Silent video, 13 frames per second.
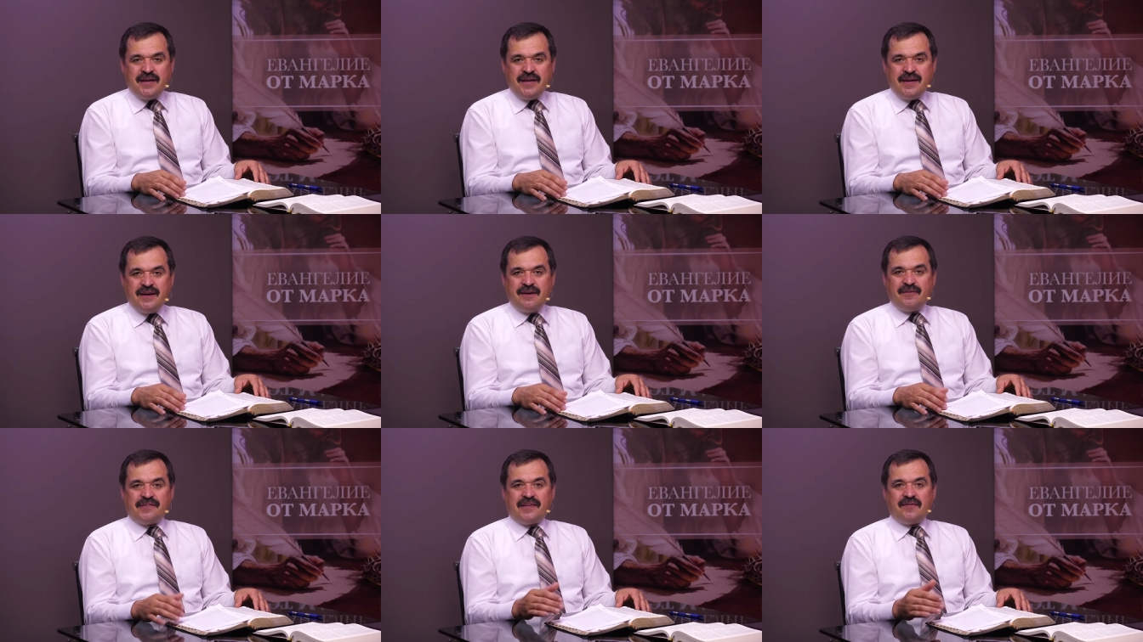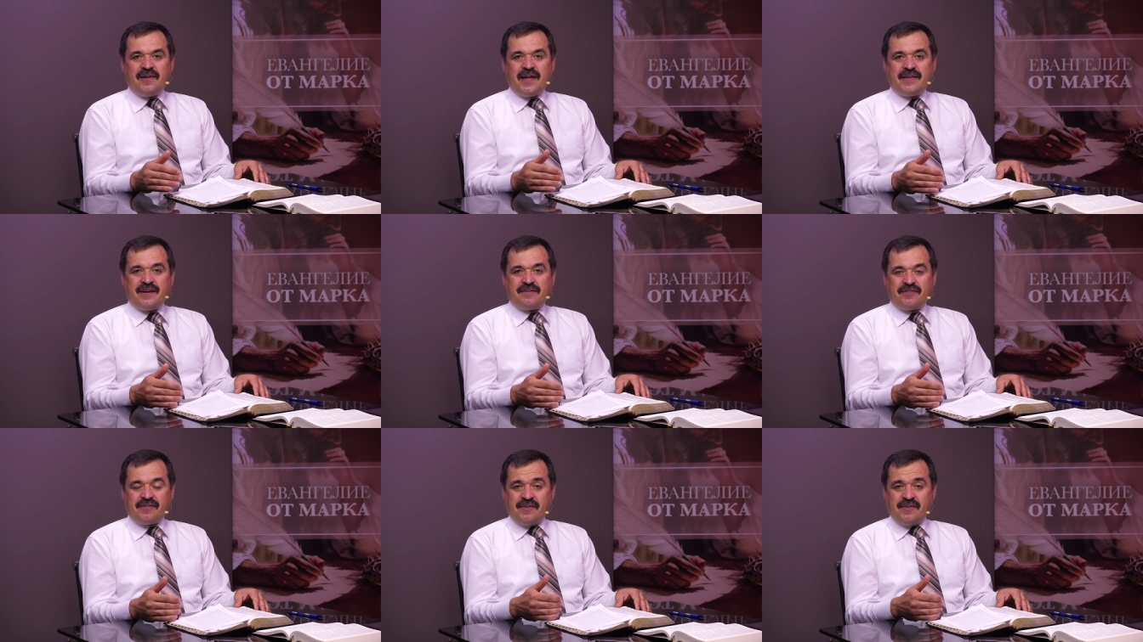и выставлять
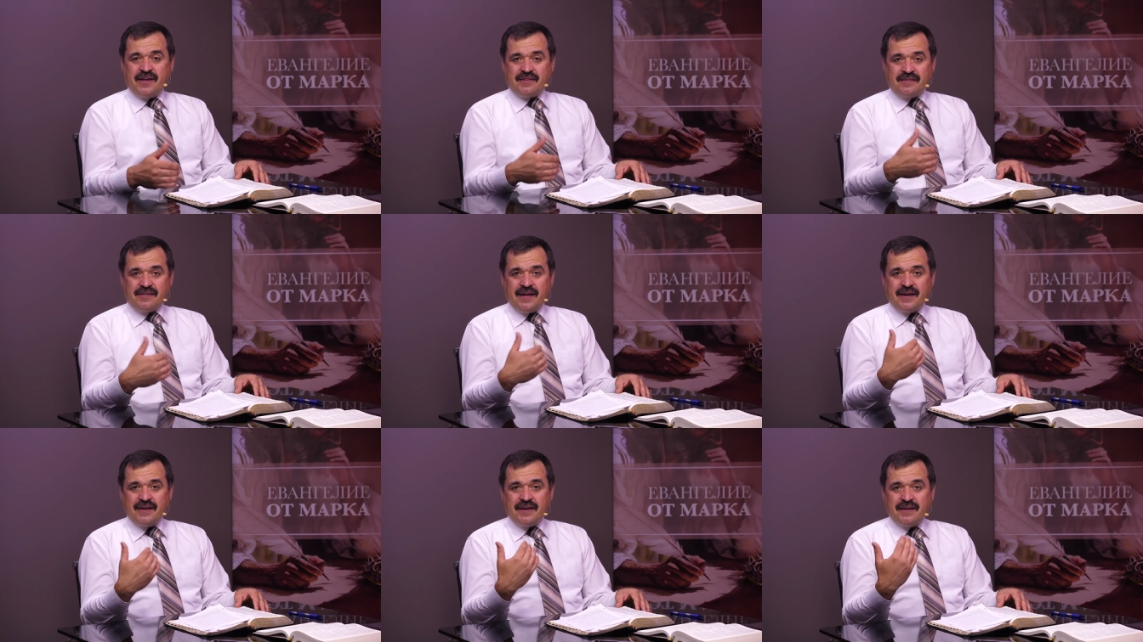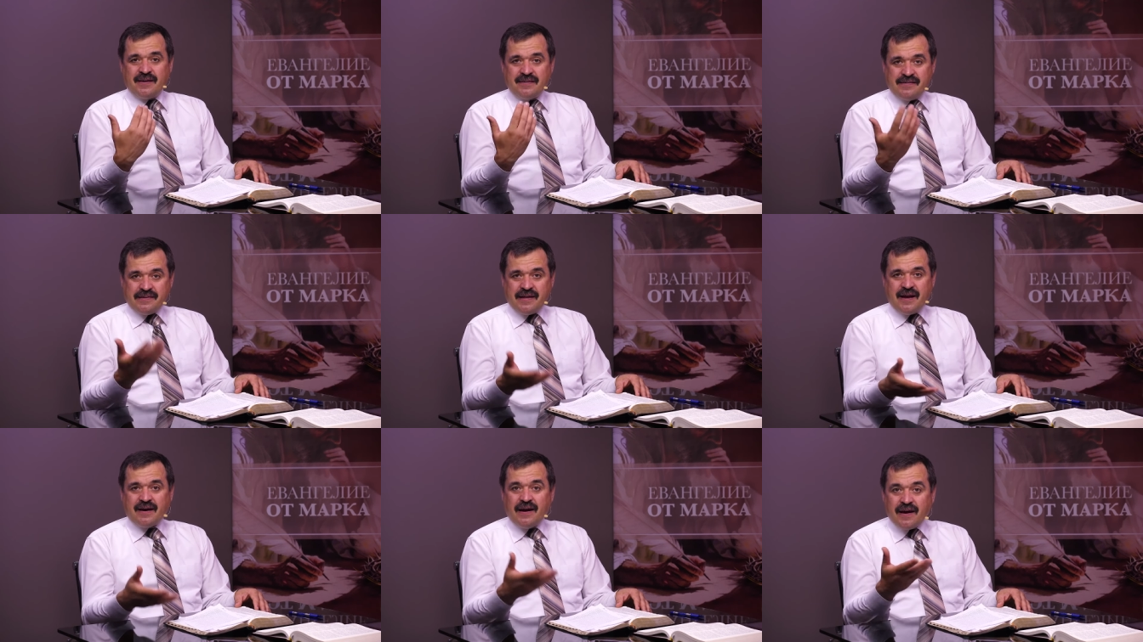их со своих социальных
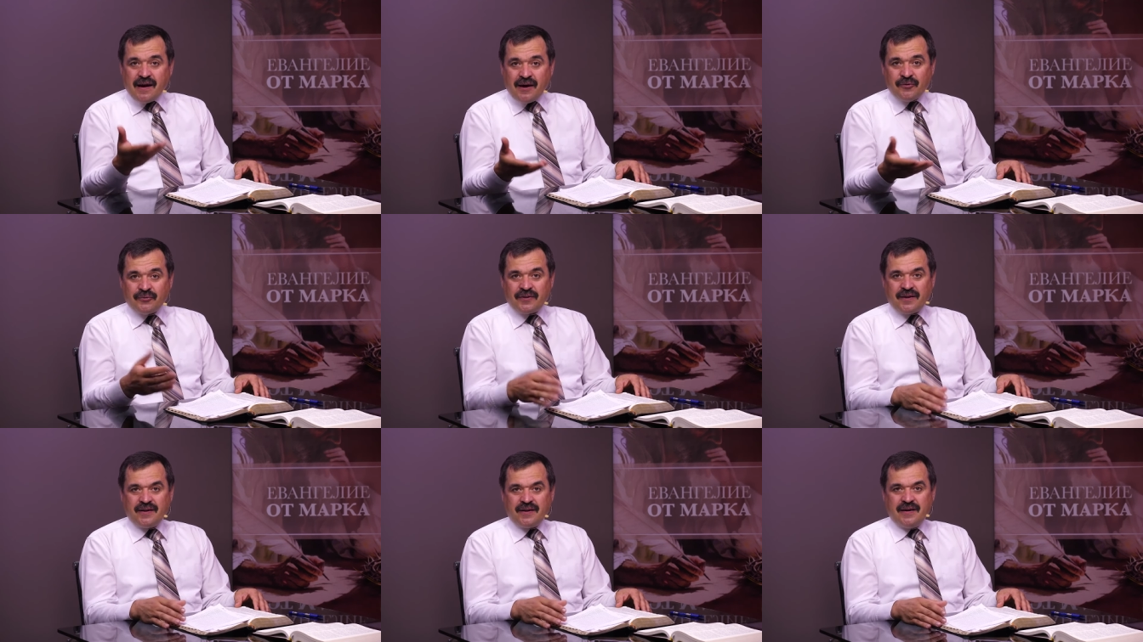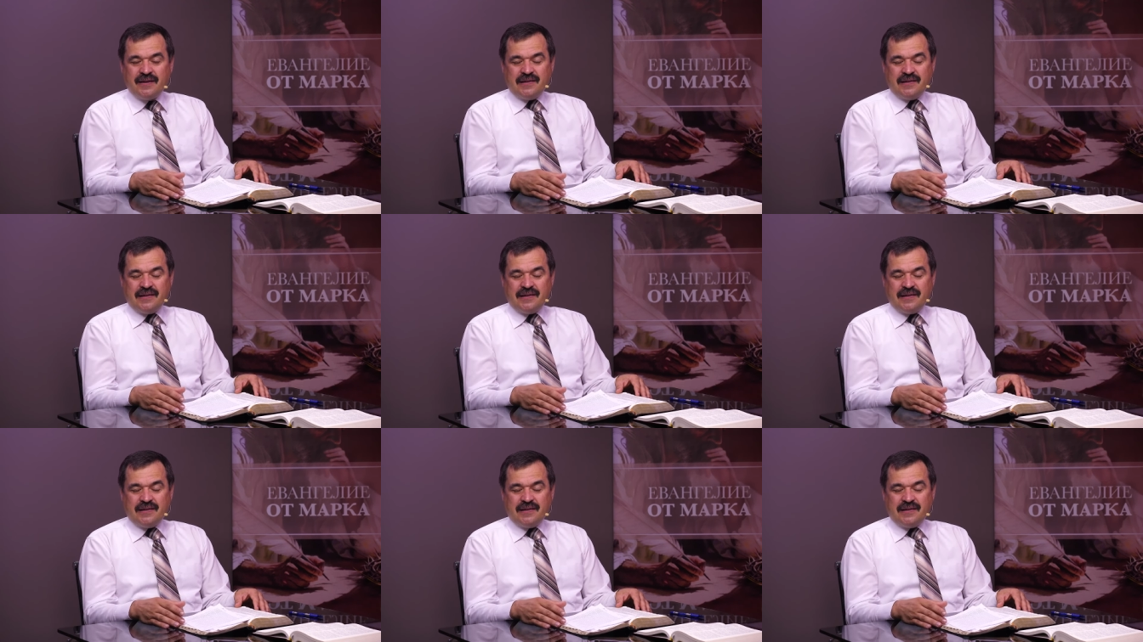сетях, аккаунтах,